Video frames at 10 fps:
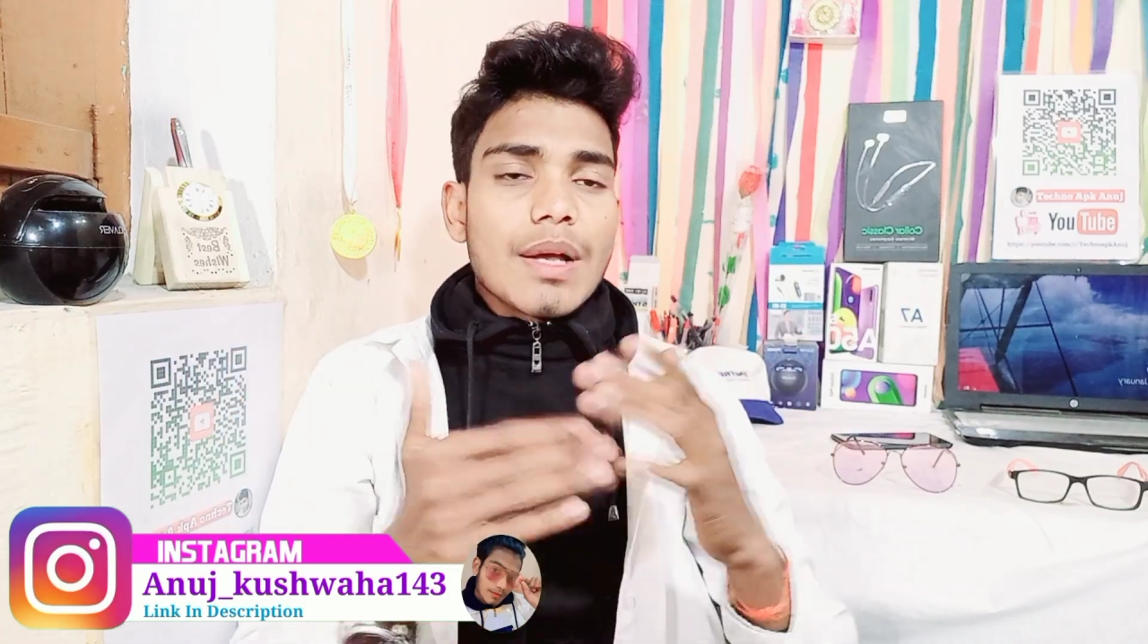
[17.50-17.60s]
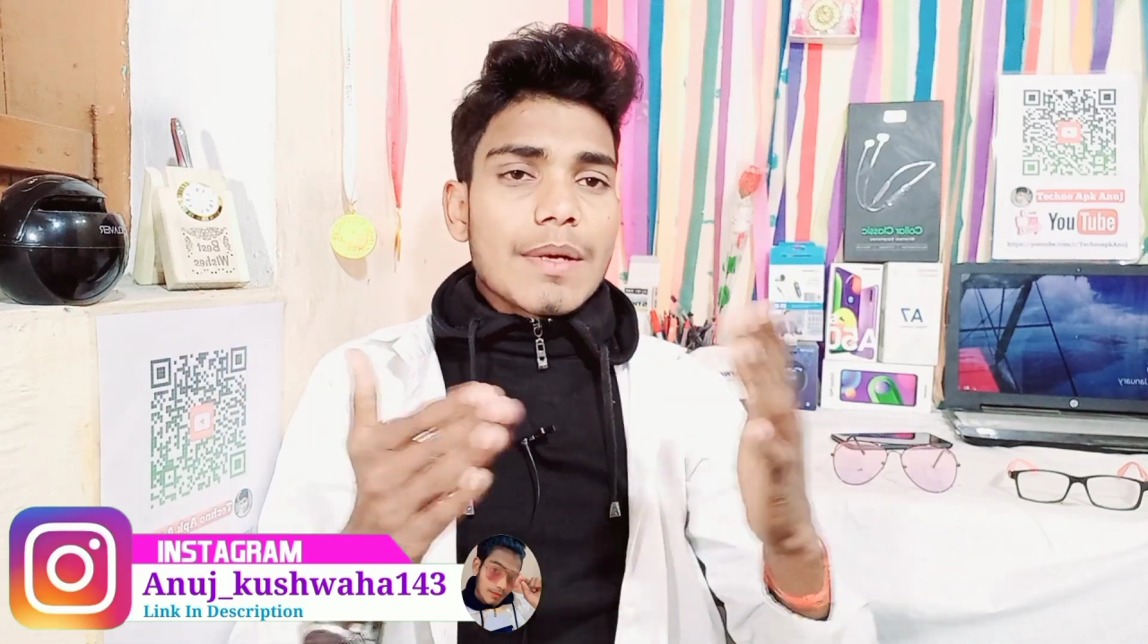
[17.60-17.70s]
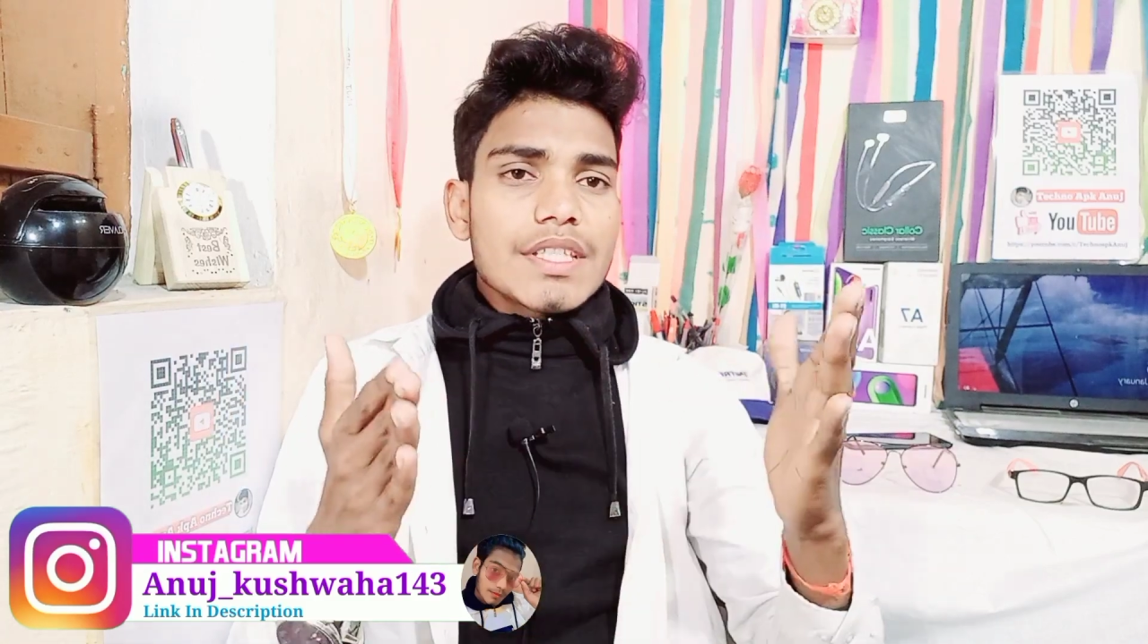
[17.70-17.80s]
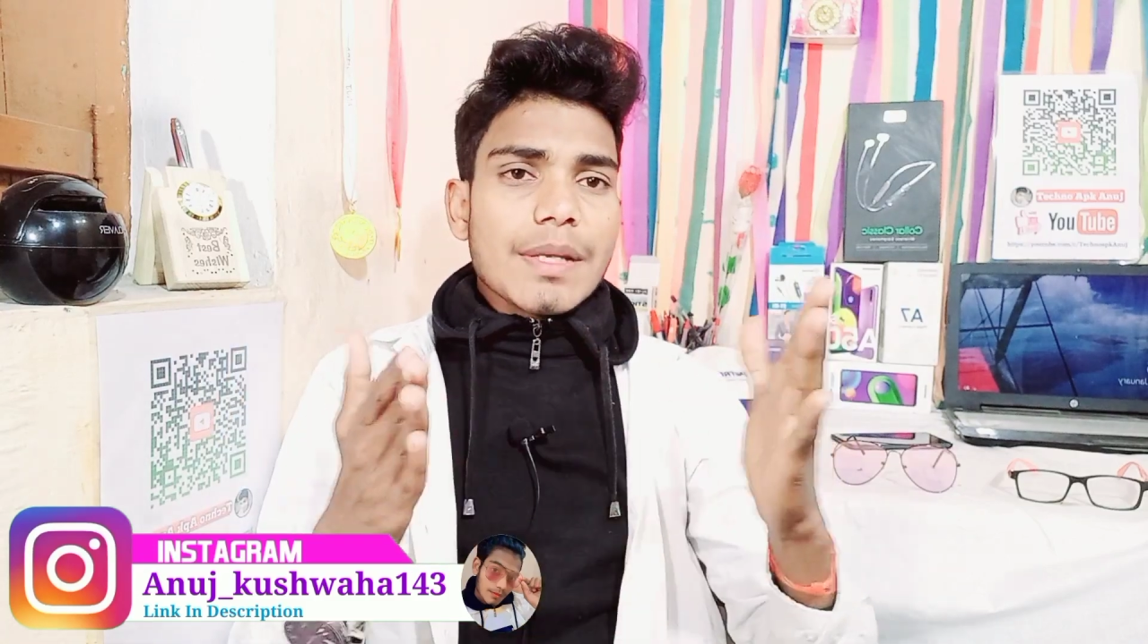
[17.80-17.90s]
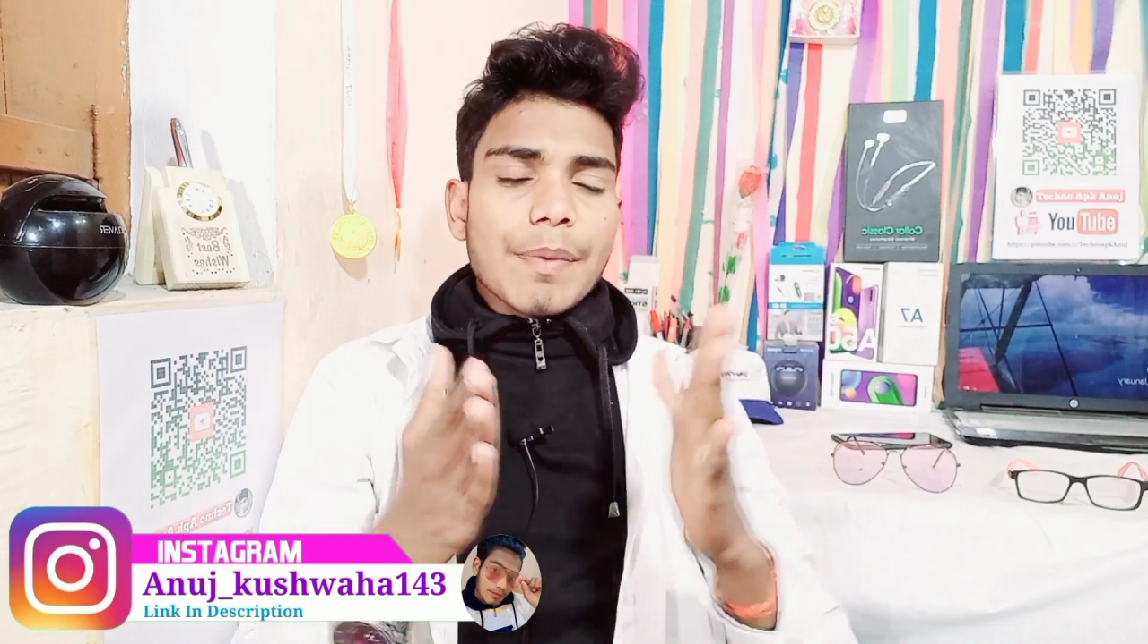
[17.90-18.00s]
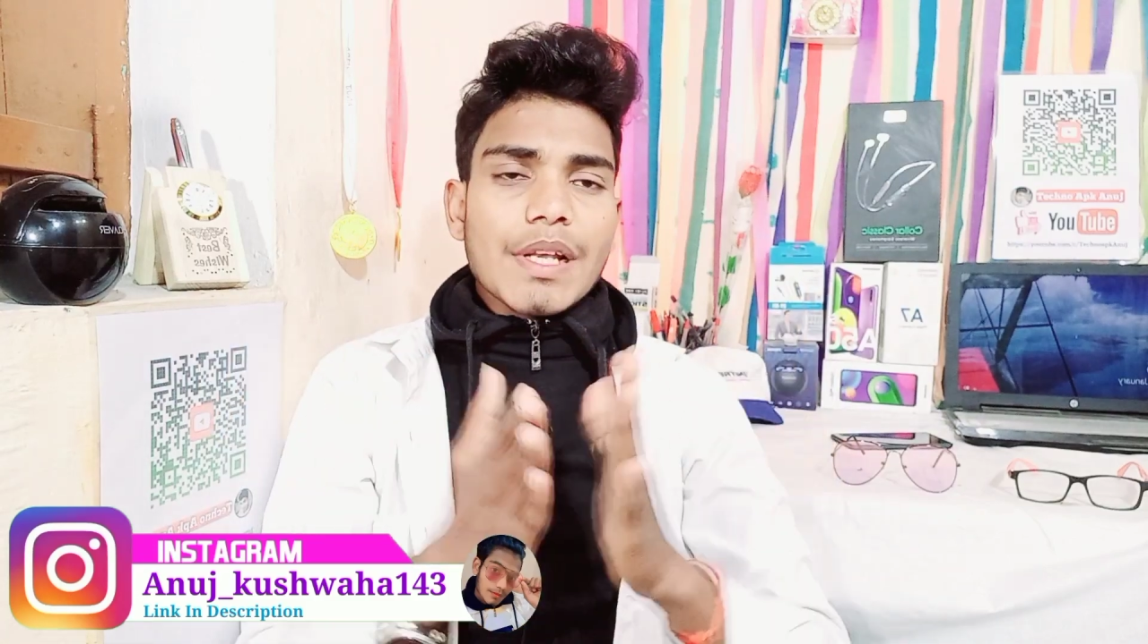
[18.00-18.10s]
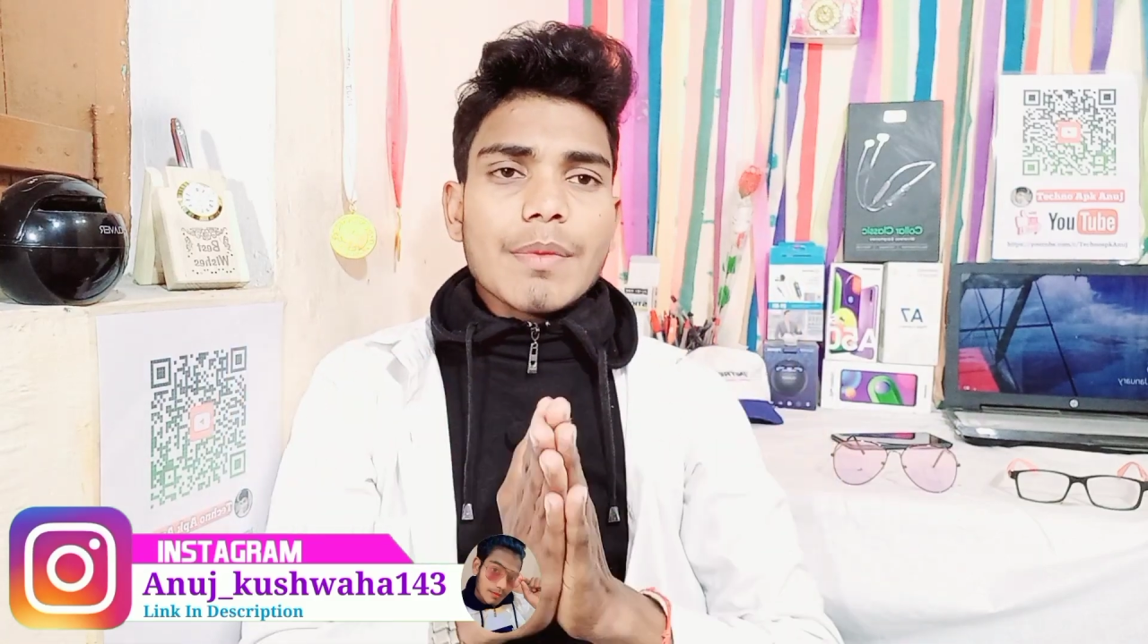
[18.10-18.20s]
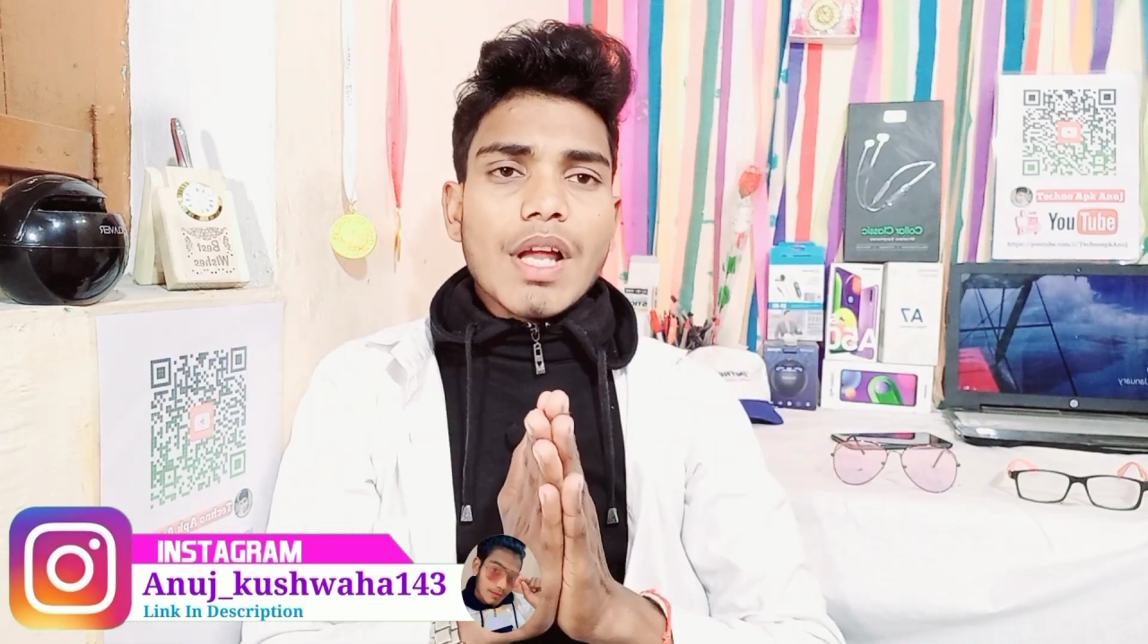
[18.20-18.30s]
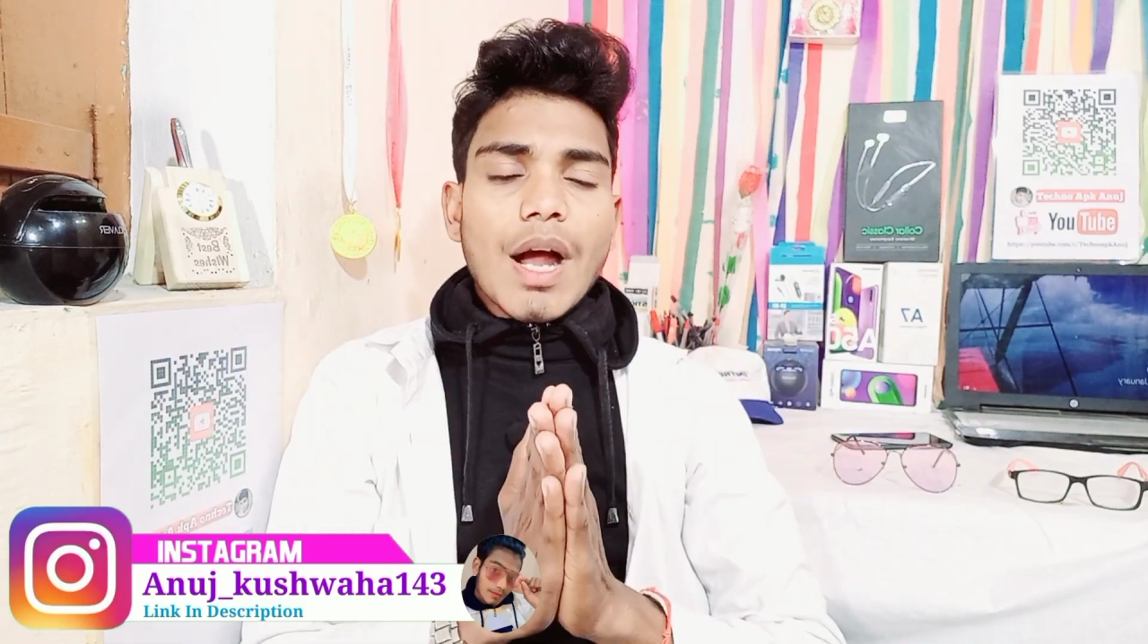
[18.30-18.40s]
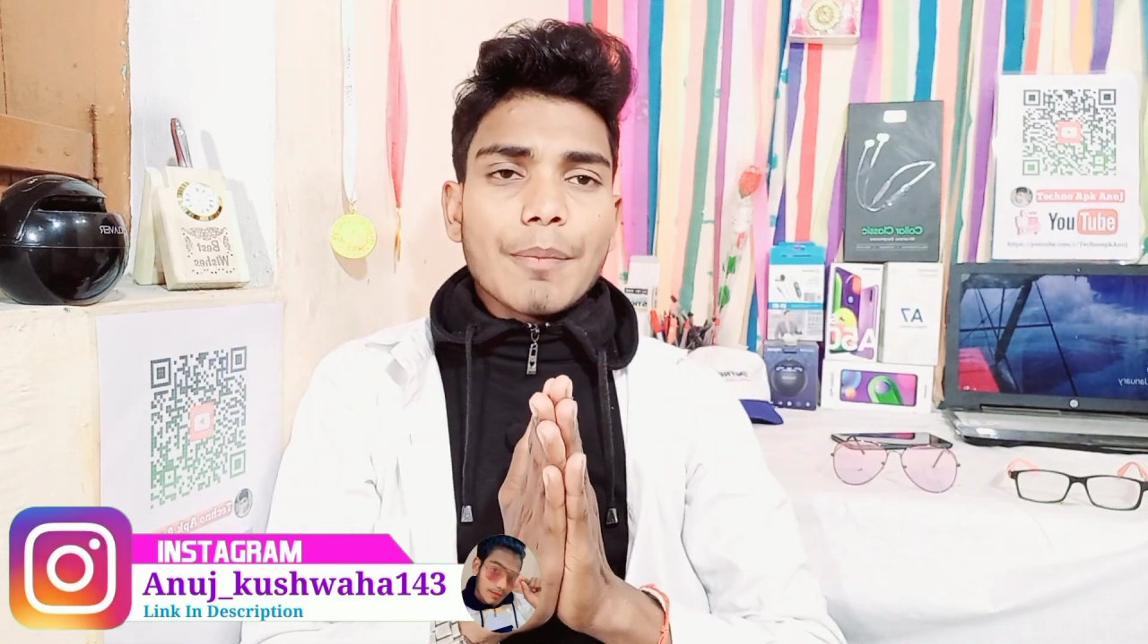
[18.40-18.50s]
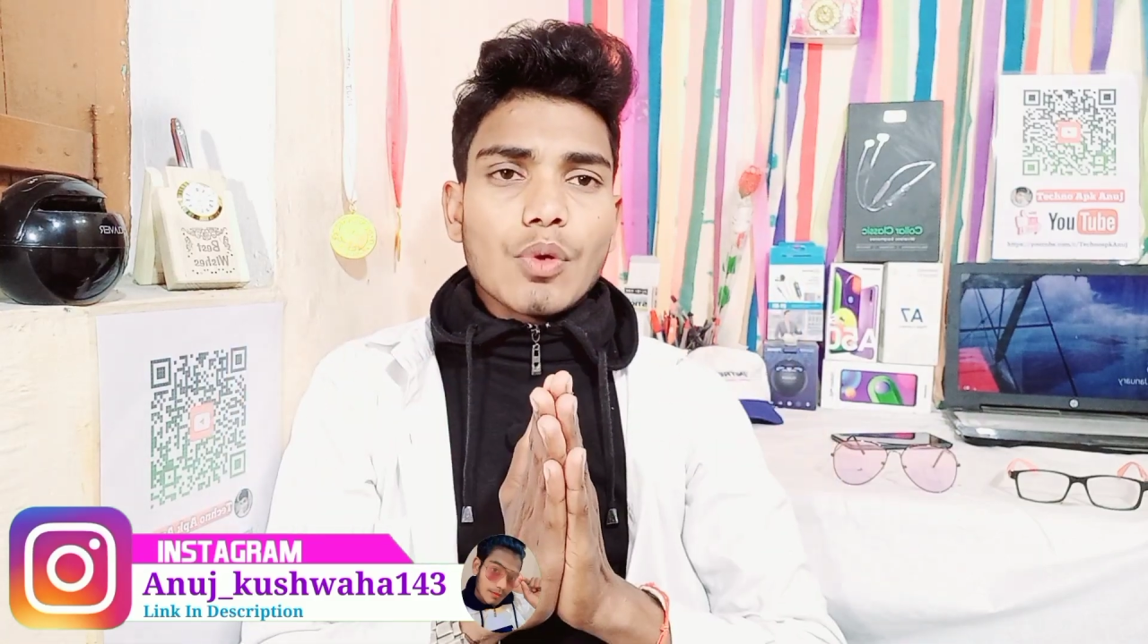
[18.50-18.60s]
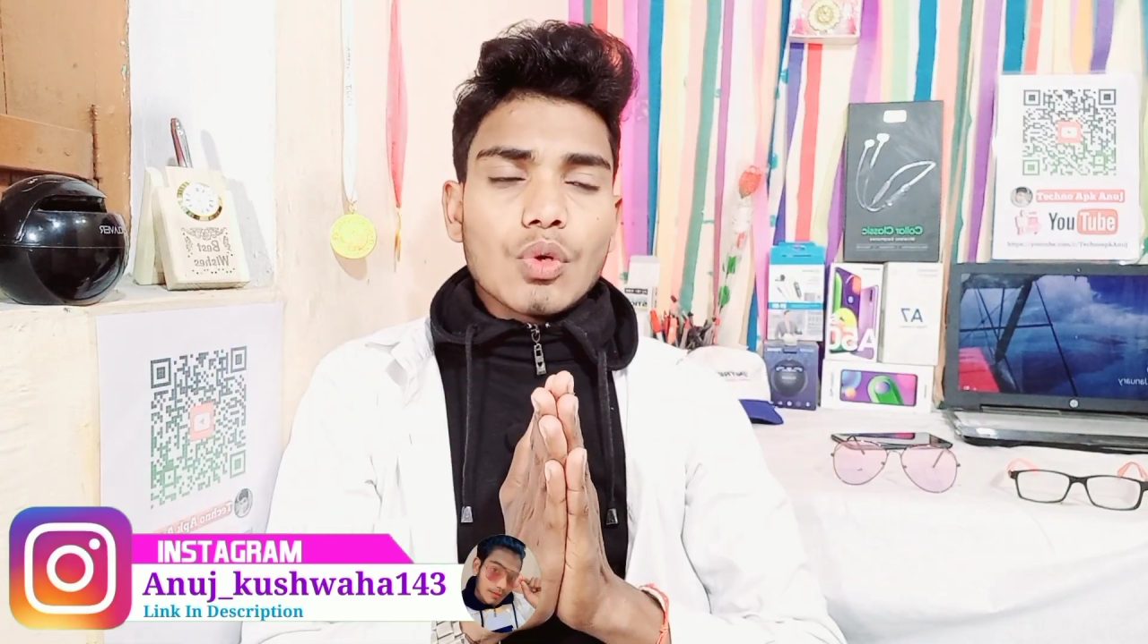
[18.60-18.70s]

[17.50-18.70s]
इससे पहले मैं आप